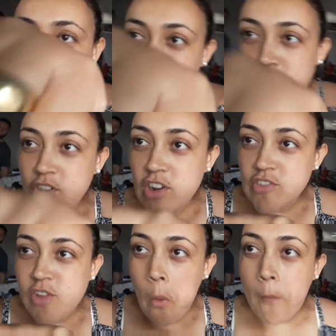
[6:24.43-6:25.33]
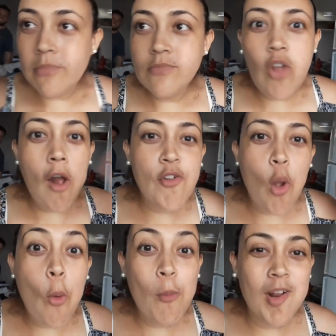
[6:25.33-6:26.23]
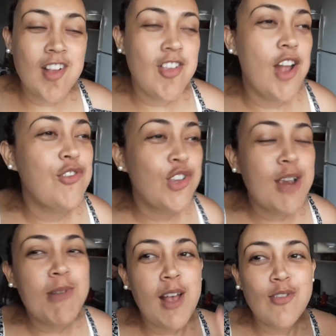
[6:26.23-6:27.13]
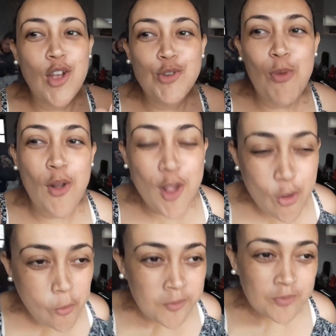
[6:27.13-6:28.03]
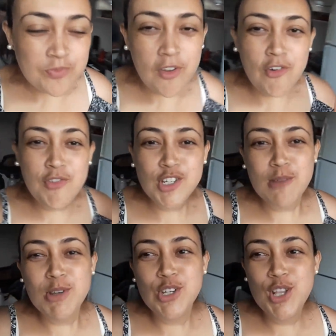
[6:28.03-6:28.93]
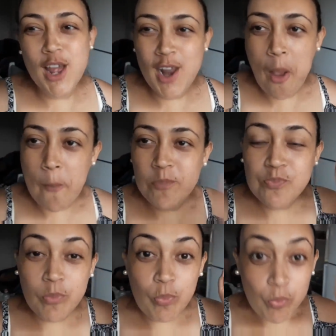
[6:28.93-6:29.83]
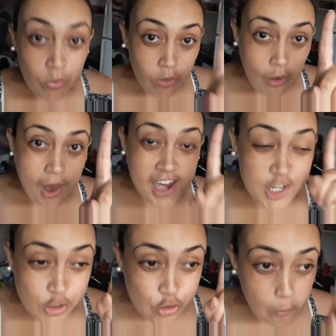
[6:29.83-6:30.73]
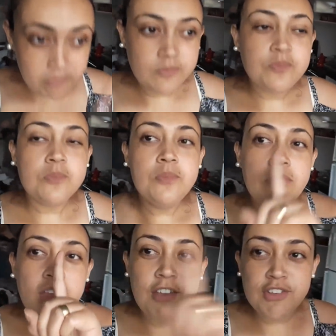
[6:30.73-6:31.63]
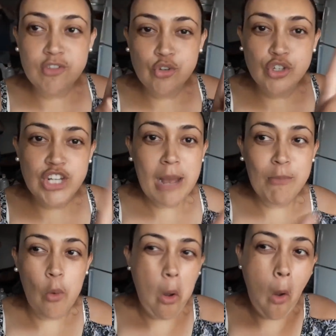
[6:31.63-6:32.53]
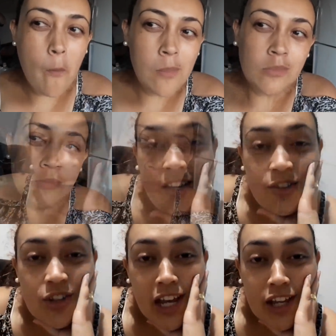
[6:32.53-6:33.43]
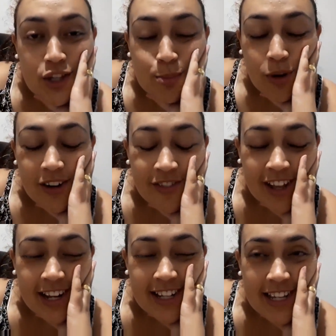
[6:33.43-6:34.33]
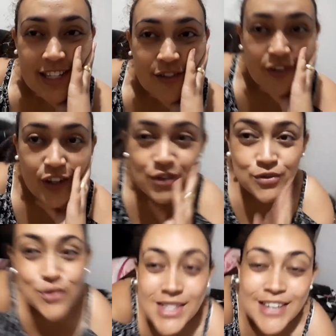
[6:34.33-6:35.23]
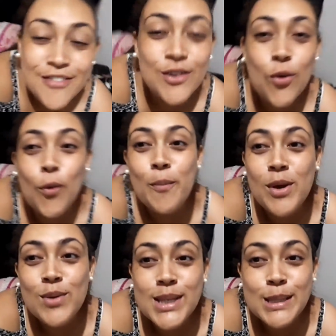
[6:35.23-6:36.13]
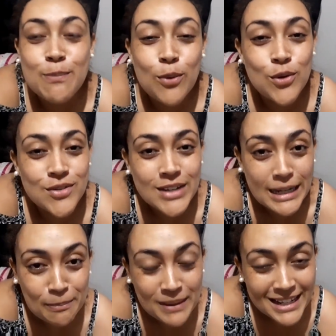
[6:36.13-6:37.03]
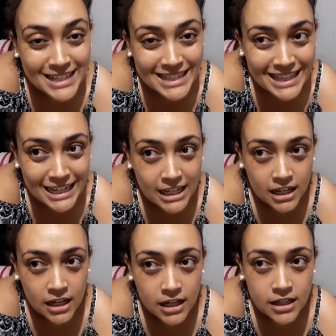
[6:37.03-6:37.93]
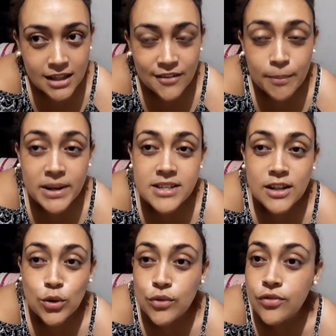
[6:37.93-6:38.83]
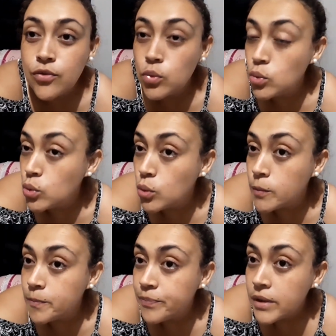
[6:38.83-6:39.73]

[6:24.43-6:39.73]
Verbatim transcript: Deixa eu ver que horas são. Nossa, 1 um pra 7. Vou terminar 7 pouquinho. Vou fechar minha janela. É isso. A refeição de hoje acabou. Gente, bora finalizar esse vídeo. Você viu o meu esposo, que pilantrinha, ele tava aparecendo no fundo.